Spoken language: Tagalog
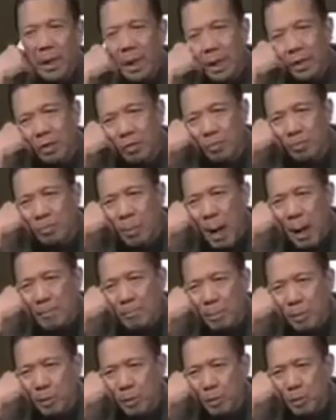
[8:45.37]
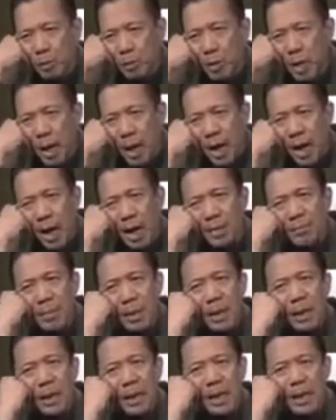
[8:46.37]
merong paputukan,
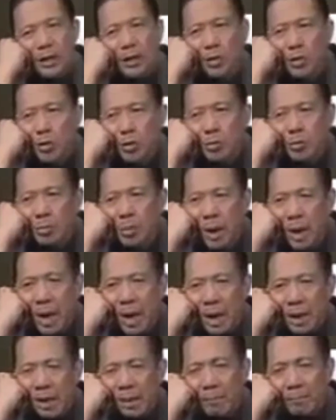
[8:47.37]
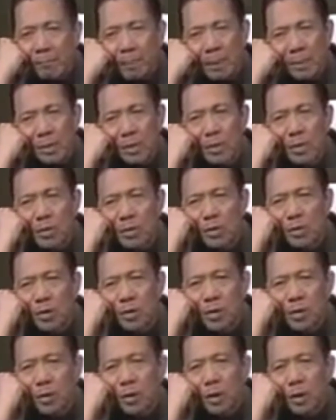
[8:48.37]
may inuman, ang Pasko
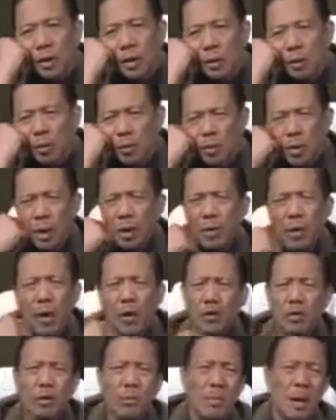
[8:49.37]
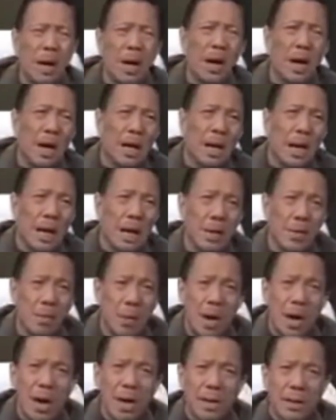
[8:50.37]
nyo, kung ano-anong mga
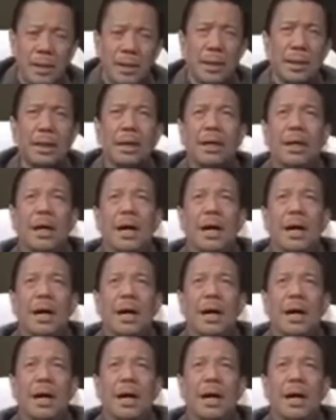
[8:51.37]
kalayawan.